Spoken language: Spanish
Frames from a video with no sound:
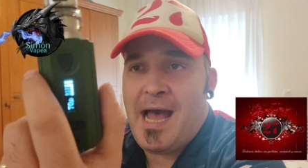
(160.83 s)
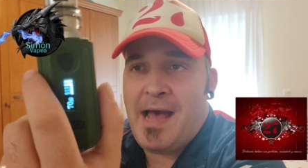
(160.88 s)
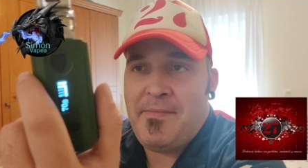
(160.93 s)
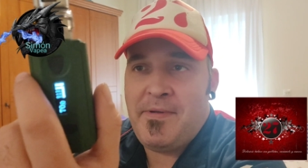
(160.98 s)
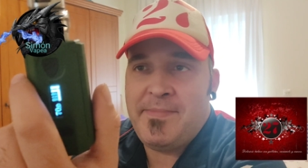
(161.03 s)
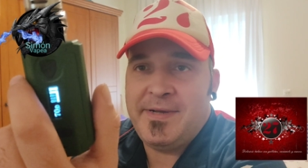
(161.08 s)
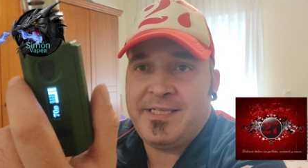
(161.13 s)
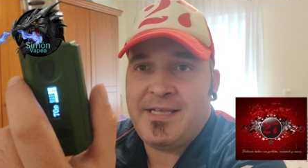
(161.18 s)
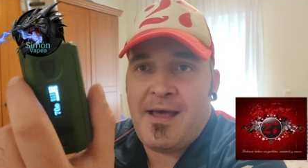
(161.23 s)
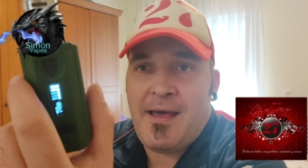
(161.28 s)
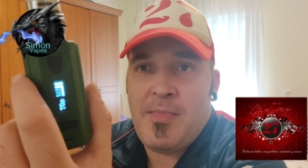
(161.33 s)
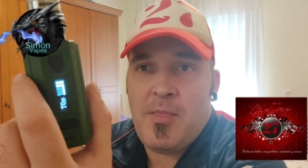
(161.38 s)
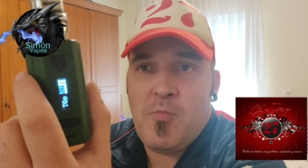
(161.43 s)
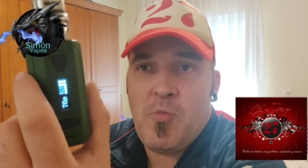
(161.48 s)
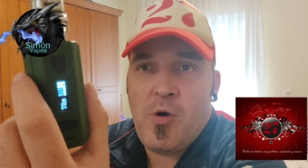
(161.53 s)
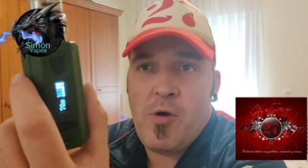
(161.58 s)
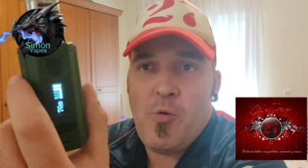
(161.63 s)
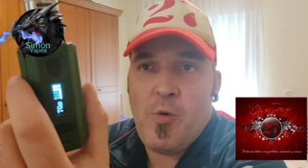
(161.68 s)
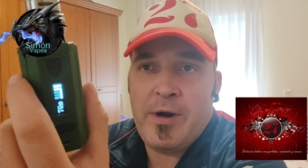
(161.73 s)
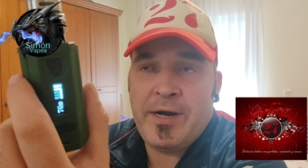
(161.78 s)
a mí me está dando
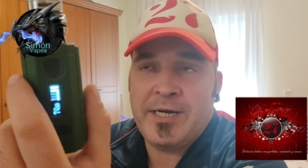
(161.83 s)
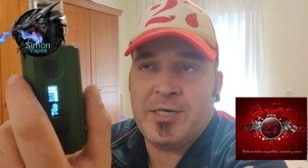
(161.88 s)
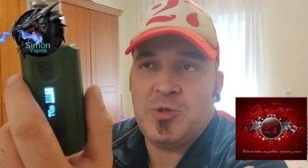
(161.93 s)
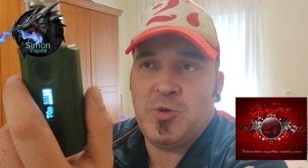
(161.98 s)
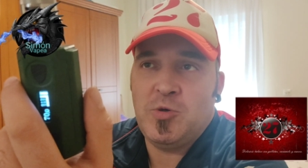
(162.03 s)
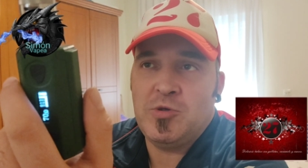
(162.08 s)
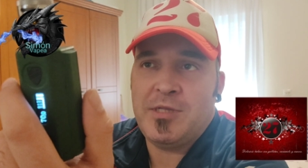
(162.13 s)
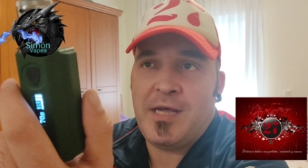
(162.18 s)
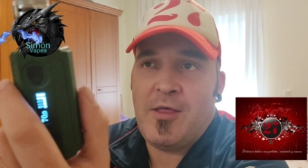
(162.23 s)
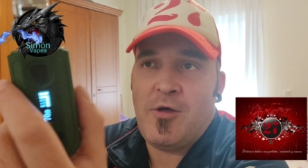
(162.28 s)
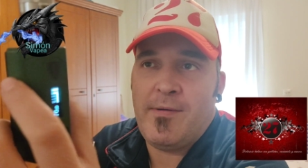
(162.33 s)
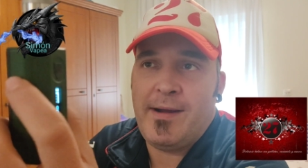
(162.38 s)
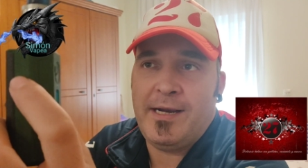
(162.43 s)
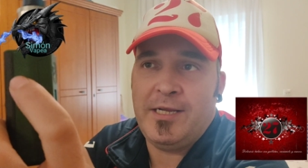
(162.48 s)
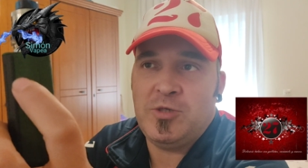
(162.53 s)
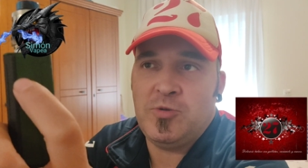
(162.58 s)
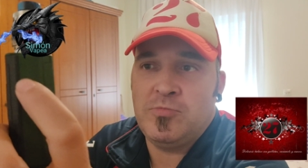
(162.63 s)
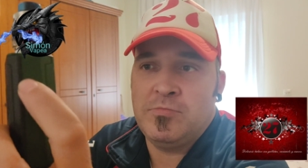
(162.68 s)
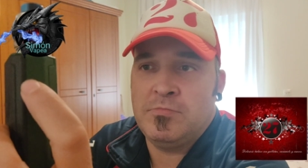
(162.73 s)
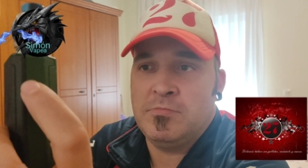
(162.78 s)
muy buen resultado,
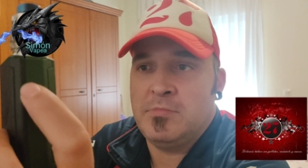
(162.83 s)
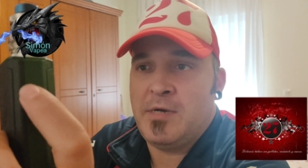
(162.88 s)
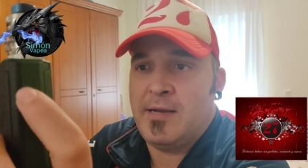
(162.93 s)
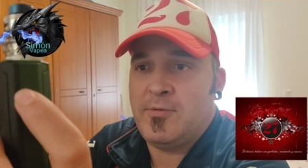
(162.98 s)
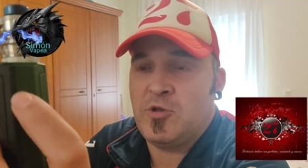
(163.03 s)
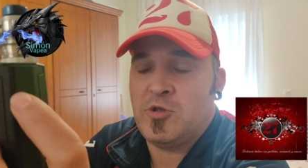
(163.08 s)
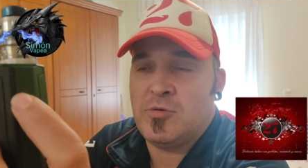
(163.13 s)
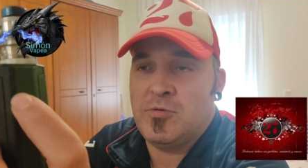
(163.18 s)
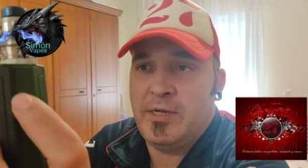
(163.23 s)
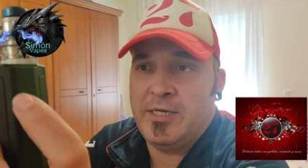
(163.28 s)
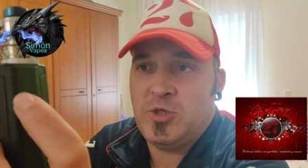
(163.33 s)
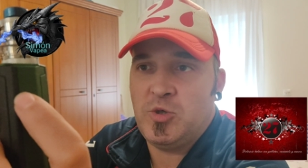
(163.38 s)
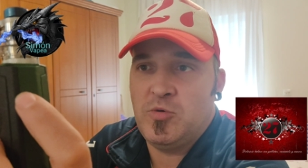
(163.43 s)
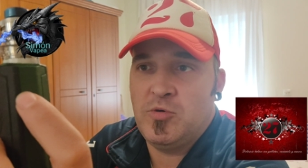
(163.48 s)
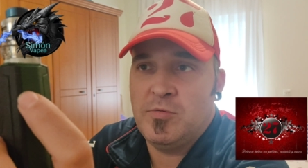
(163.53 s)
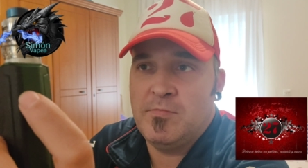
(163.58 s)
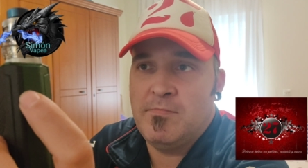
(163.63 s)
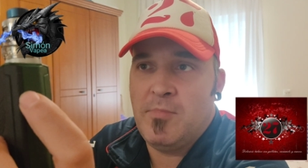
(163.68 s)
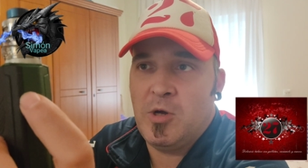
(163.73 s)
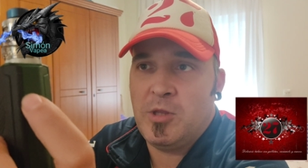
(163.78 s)
¿vale? Es un, es
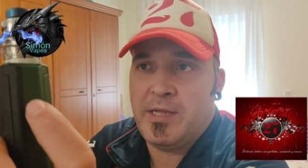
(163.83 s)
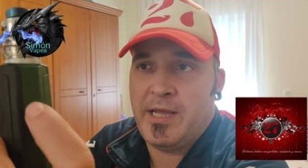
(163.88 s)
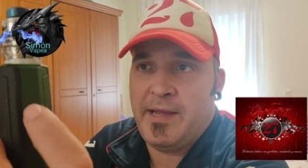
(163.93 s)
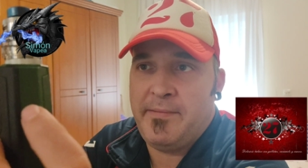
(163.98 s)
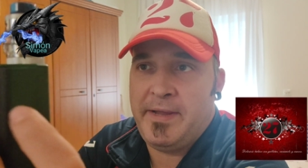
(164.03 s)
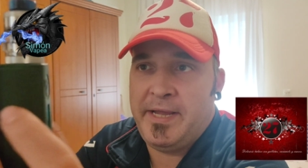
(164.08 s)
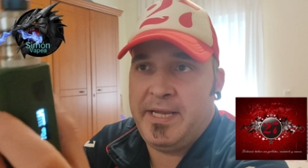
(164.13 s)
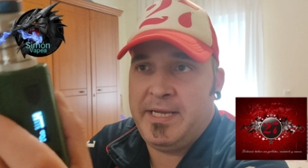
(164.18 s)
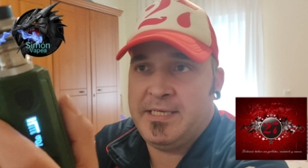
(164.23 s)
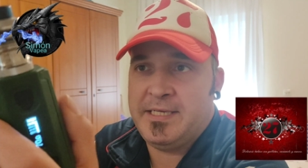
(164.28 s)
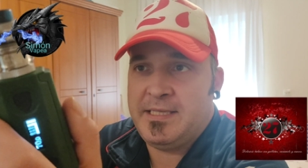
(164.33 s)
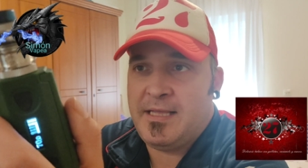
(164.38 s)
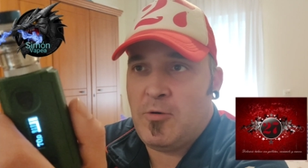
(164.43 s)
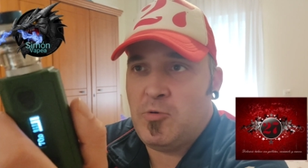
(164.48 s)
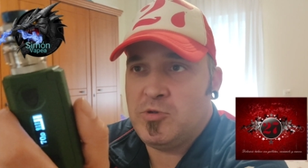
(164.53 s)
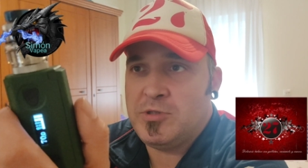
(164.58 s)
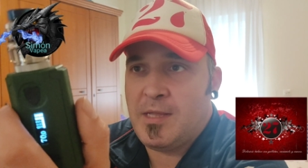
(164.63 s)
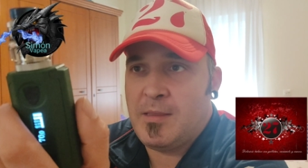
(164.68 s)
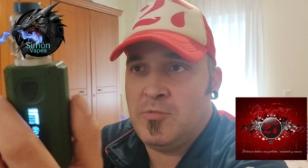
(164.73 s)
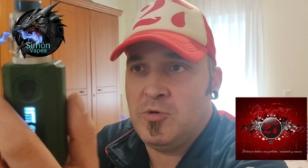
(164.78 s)
un mod que me está
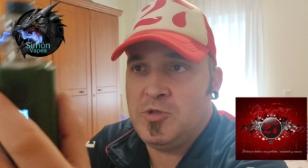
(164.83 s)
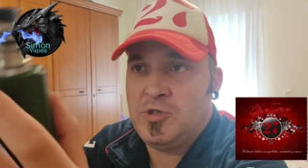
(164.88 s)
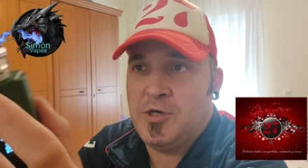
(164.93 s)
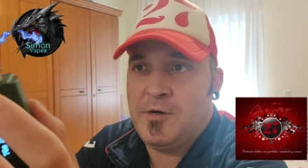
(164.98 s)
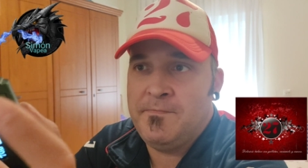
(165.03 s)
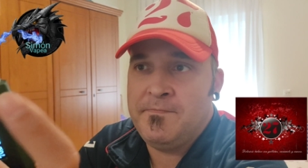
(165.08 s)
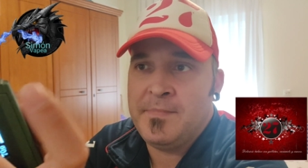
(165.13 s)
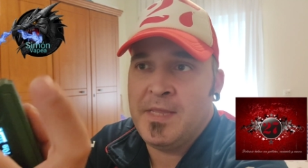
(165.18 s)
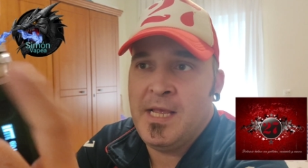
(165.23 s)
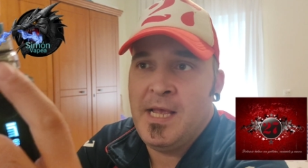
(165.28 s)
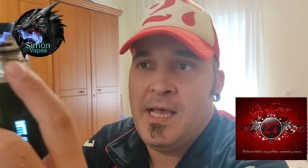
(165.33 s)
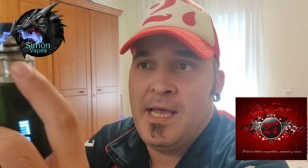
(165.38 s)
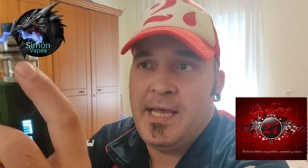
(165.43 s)
gustando mucho.